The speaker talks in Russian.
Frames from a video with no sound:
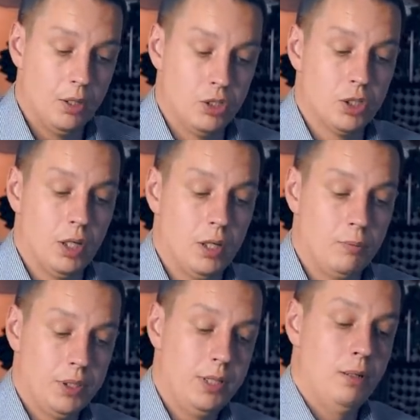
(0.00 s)
Значит,
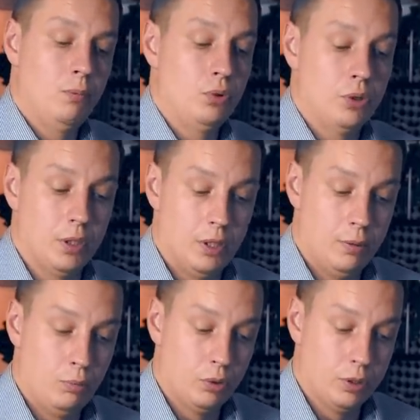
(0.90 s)
модель будет
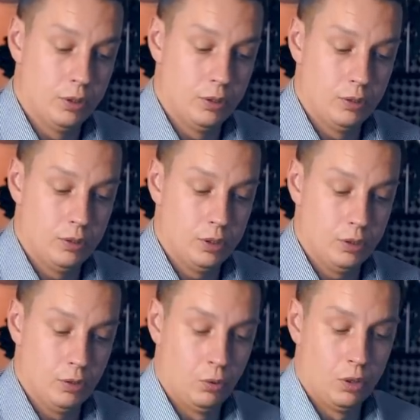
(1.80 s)
работать
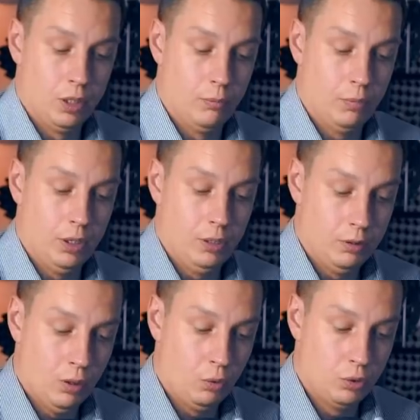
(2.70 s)
с ORM,
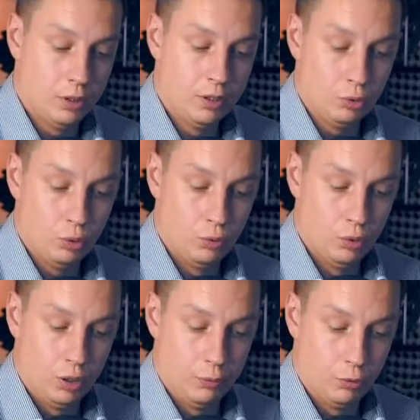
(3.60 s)
какую-то
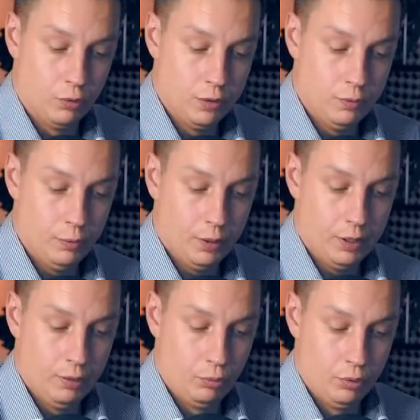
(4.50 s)
готовую ORM возьмем,
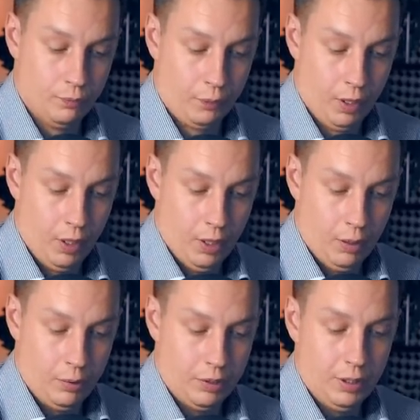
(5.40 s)
пока не будем
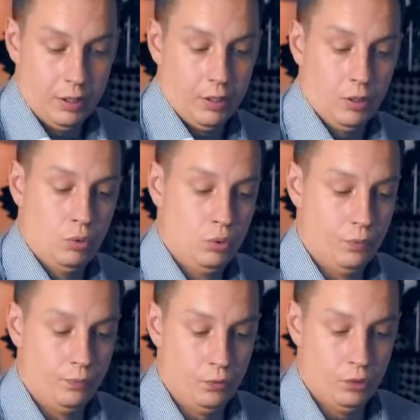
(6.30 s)
определять
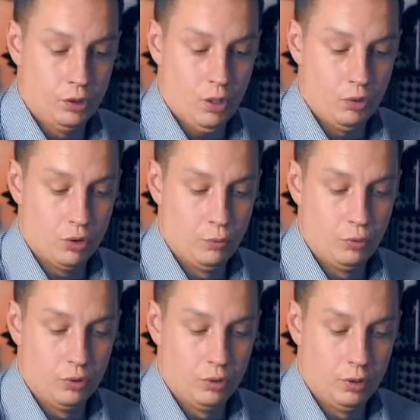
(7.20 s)
какую, ну и та уже
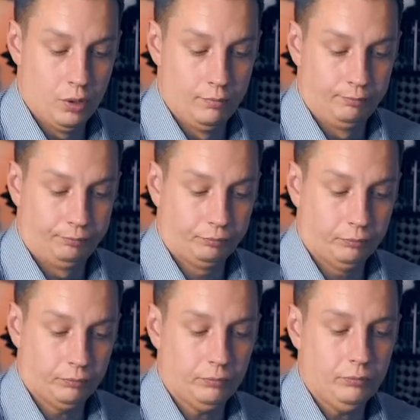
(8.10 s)
будет э,
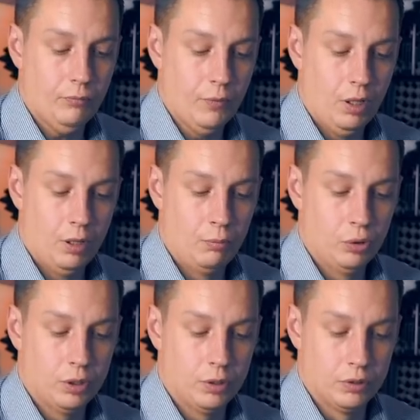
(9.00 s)

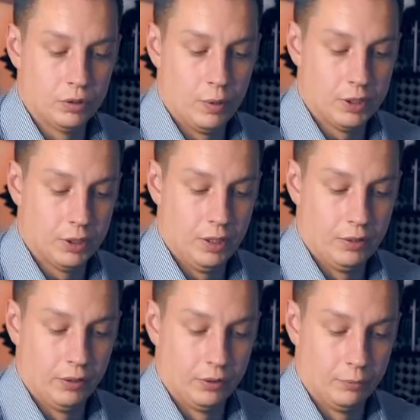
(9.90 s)
работать с базой
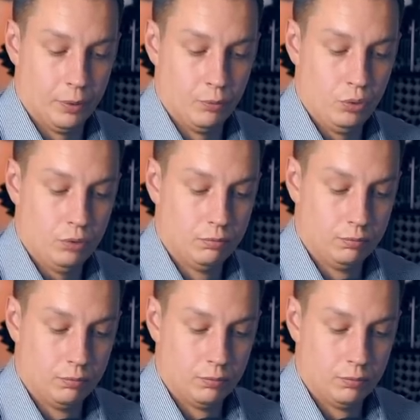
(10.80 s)
данных напрямую.